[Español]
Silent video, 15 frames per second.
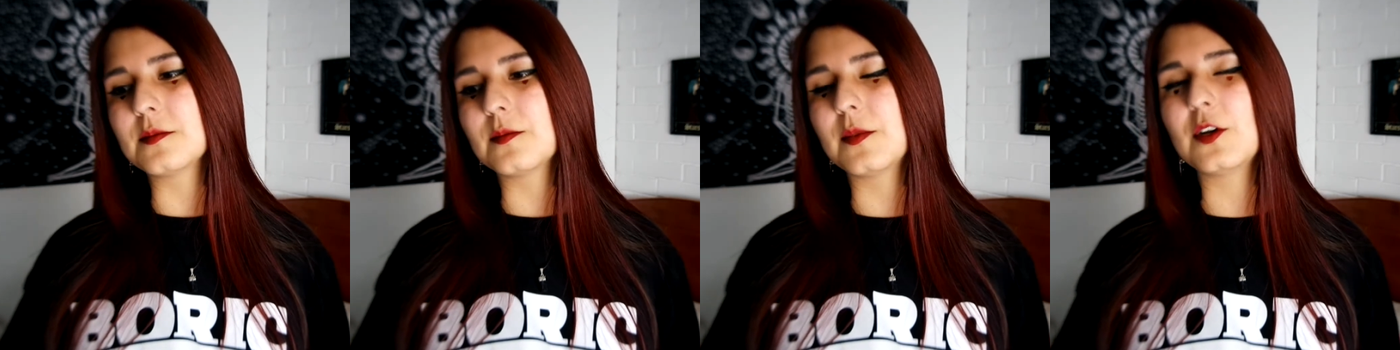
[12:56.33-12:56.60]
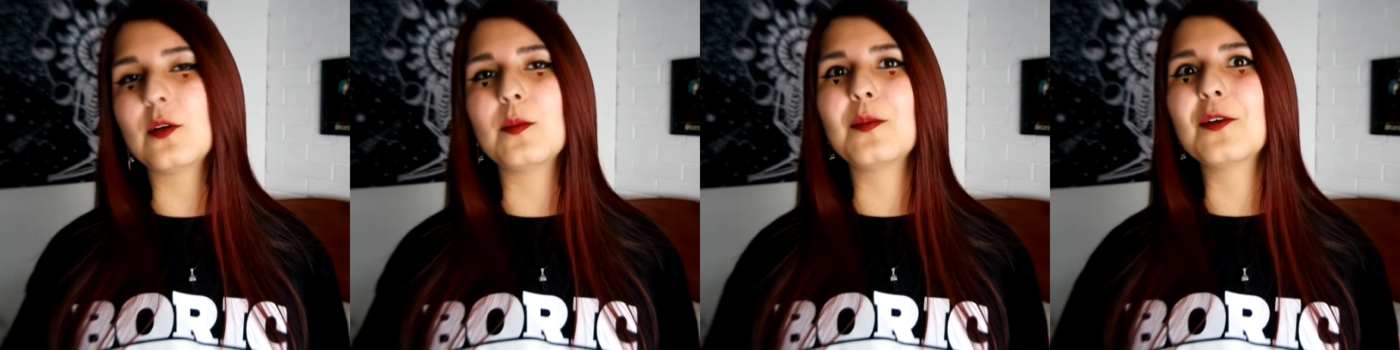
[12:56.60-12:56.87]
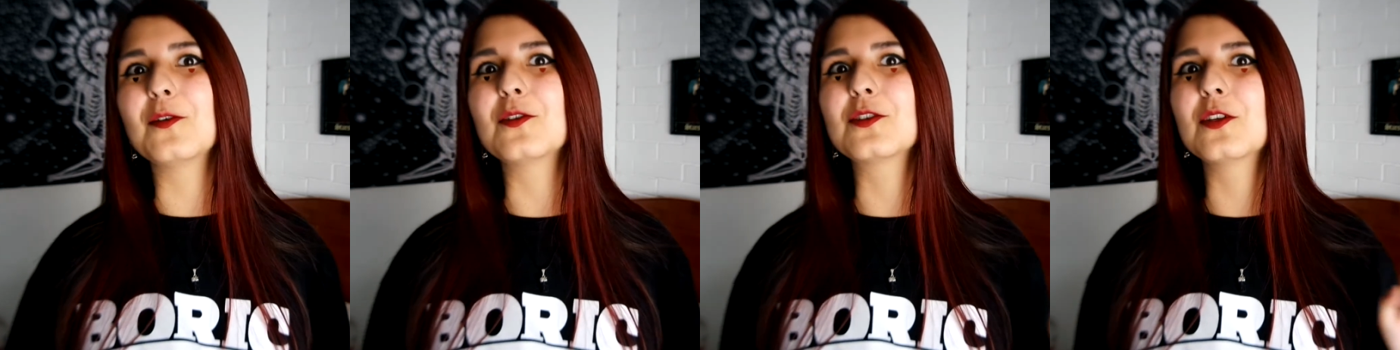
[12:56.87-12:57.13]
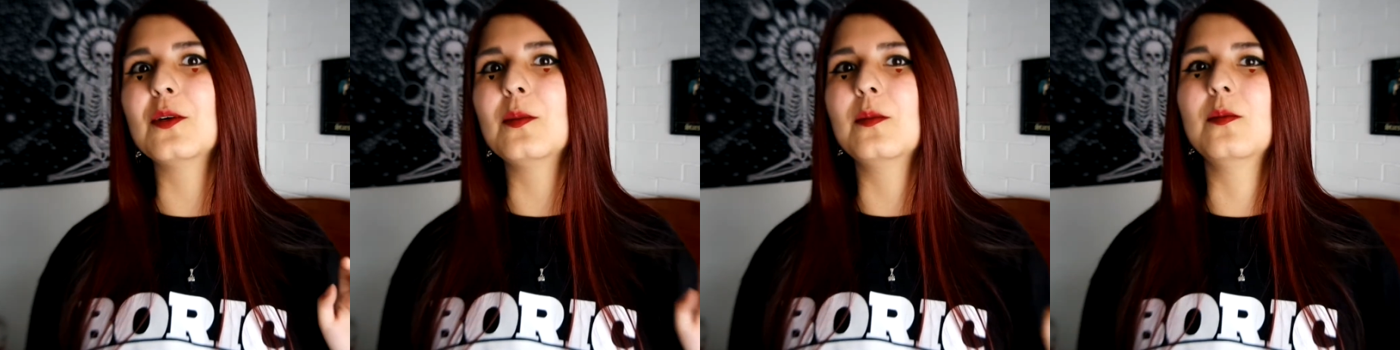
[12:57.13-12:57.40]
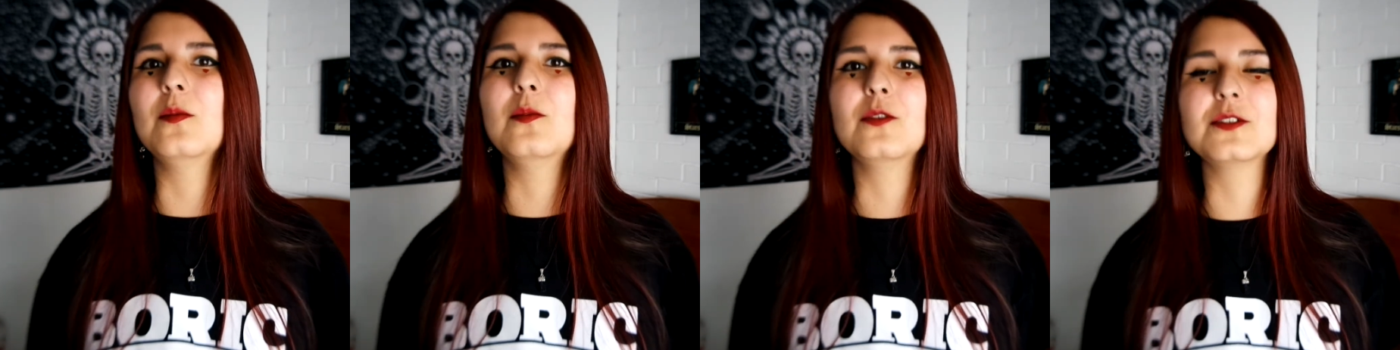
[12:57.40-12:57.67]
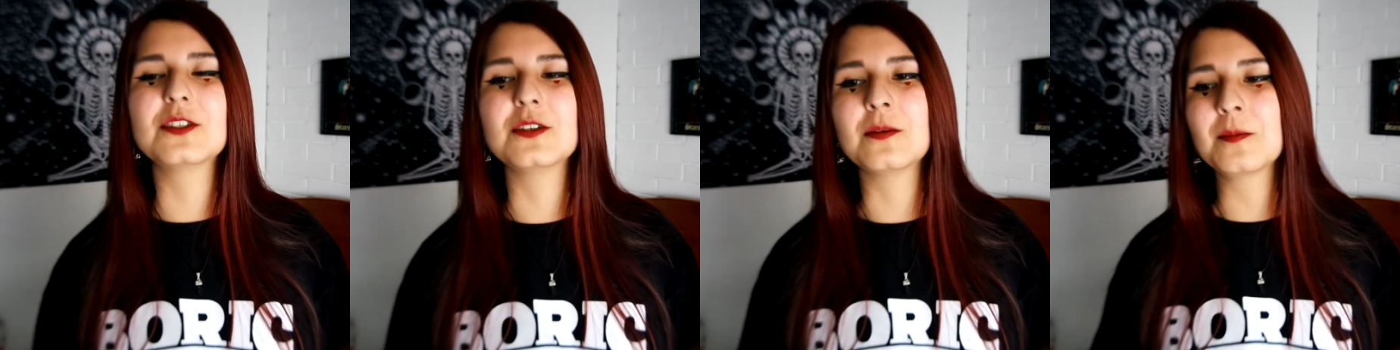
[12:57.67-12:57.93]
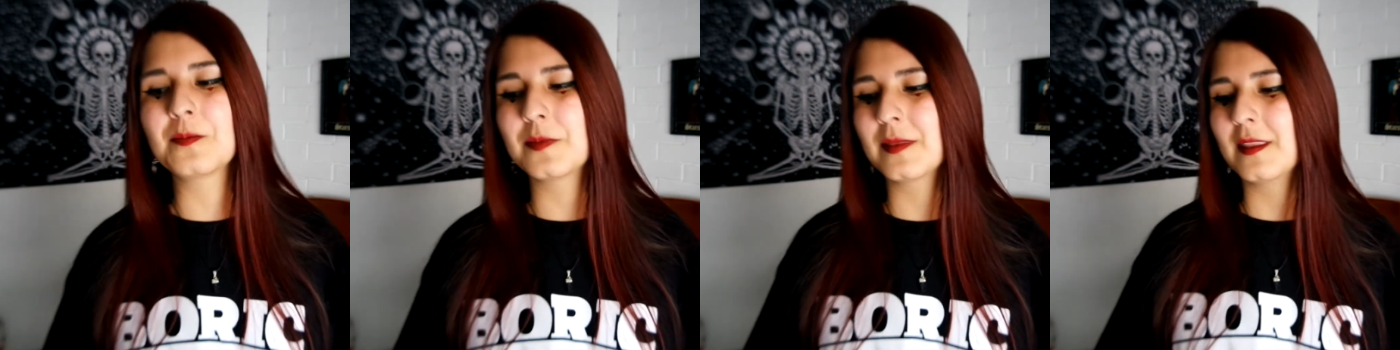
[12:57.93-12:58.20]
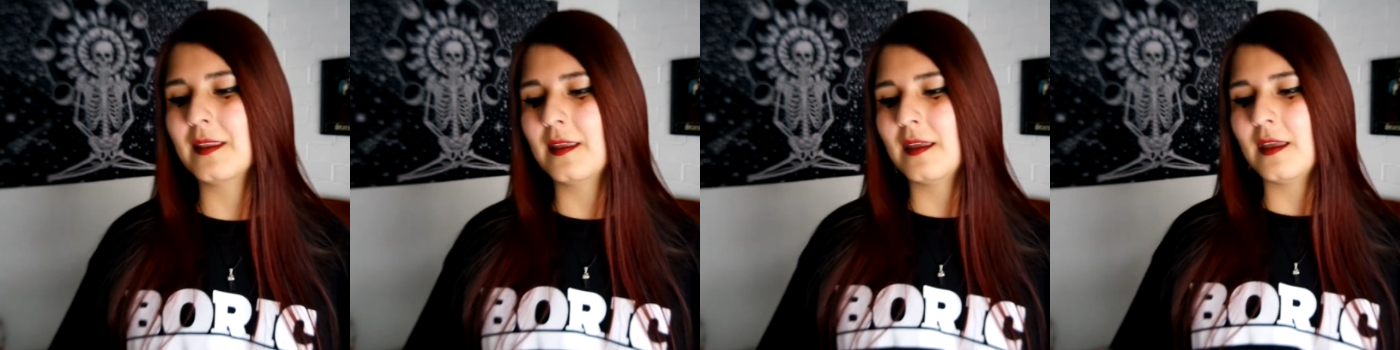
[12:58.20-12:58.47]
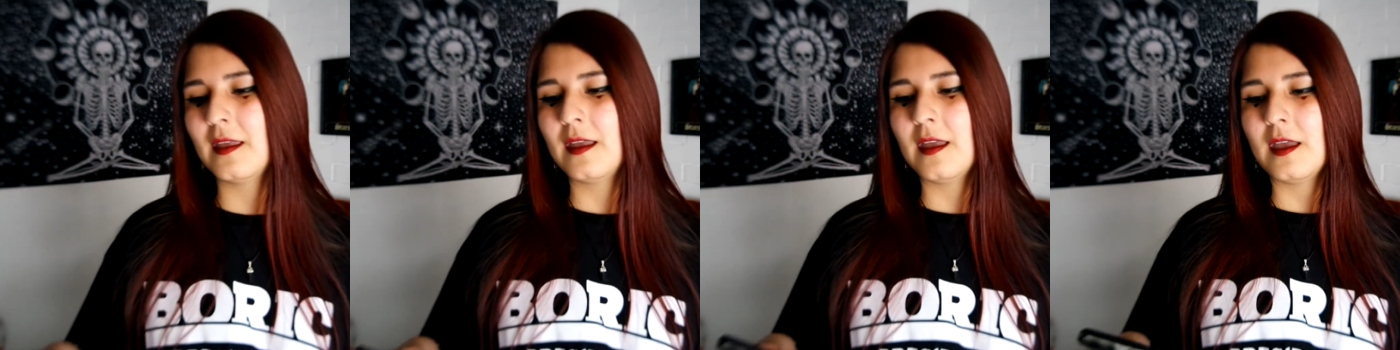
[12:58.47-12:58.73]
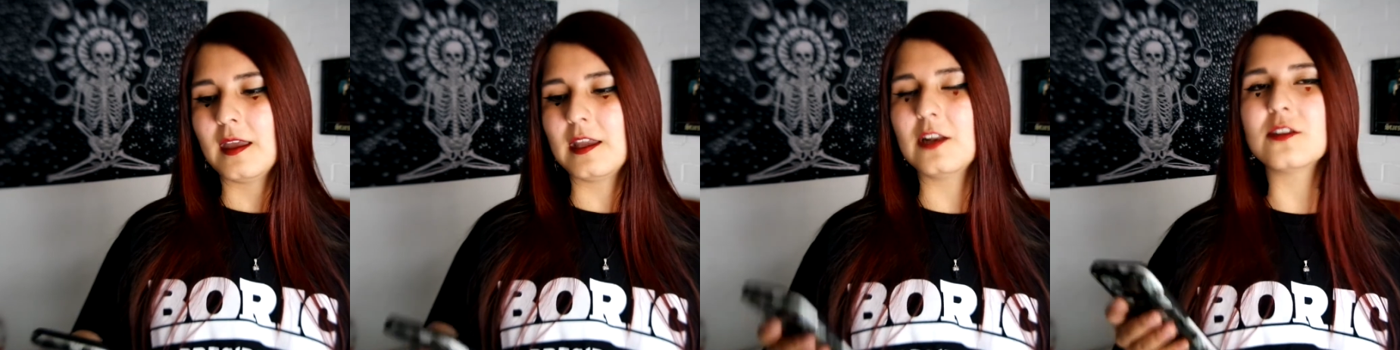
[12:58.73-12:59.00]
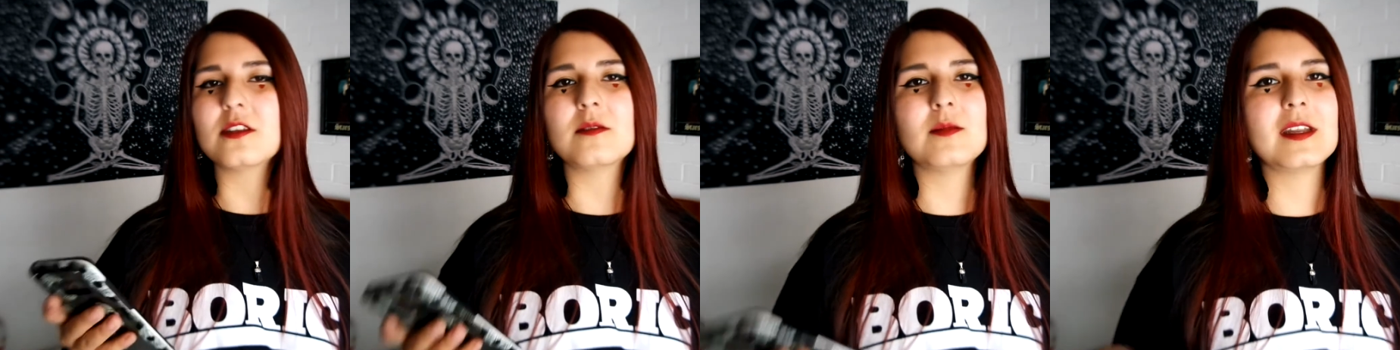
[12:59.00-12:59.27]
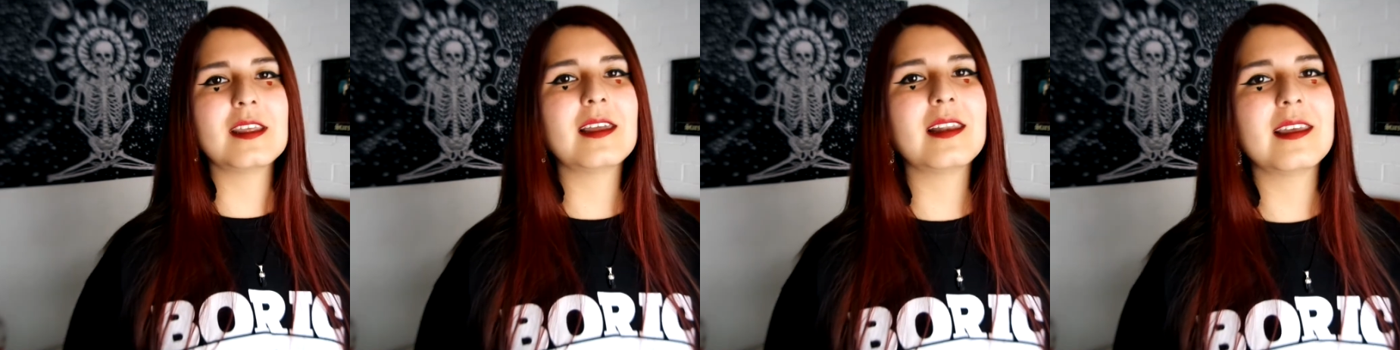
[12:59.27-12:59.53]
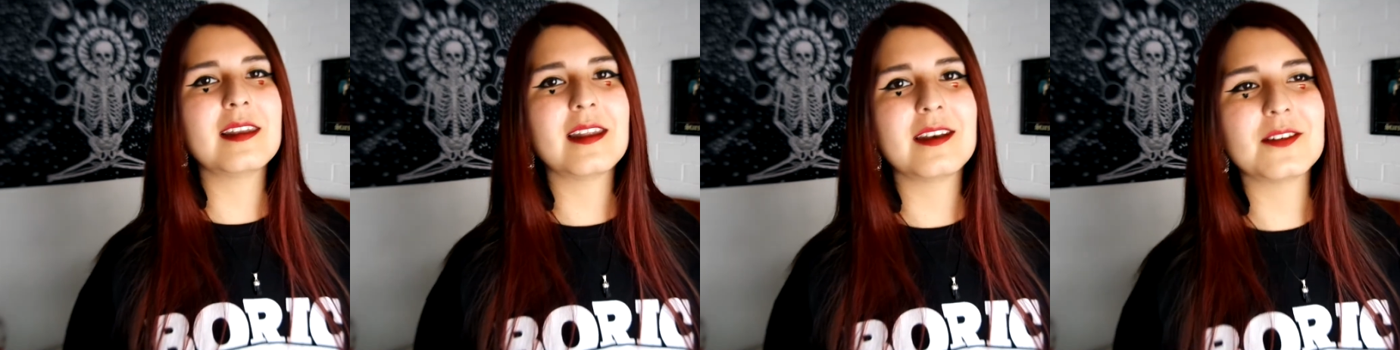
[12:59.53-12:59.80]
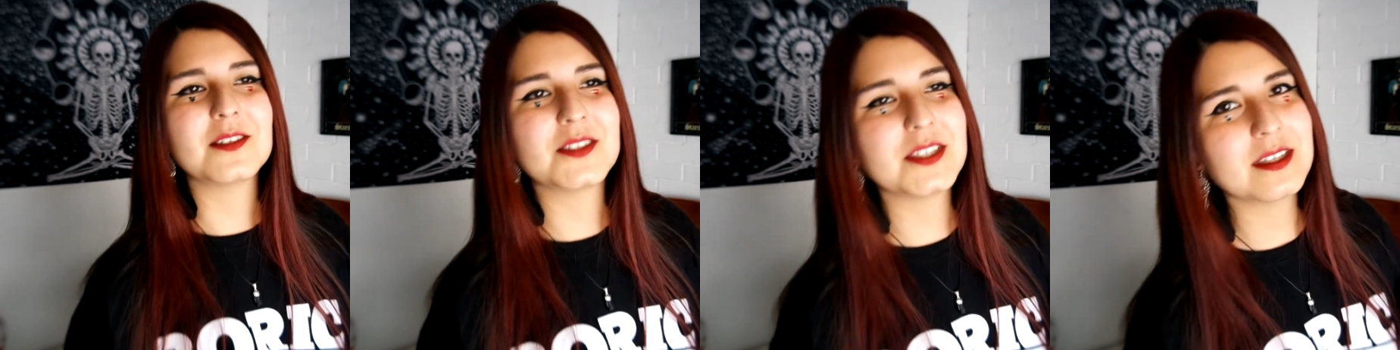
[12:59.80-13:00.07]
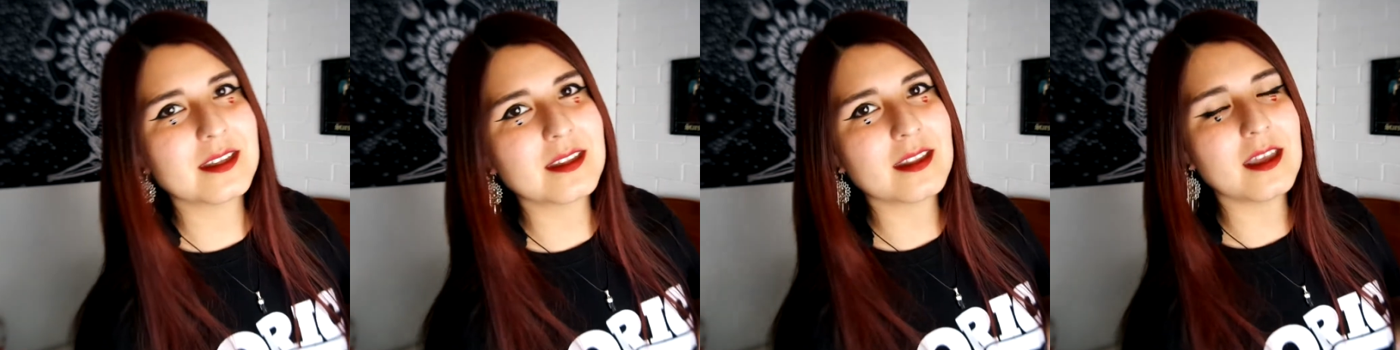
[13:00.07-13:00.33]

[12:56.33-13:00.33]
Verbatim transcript: Pero me gustó mucho. Y lo terminé de leer anoche.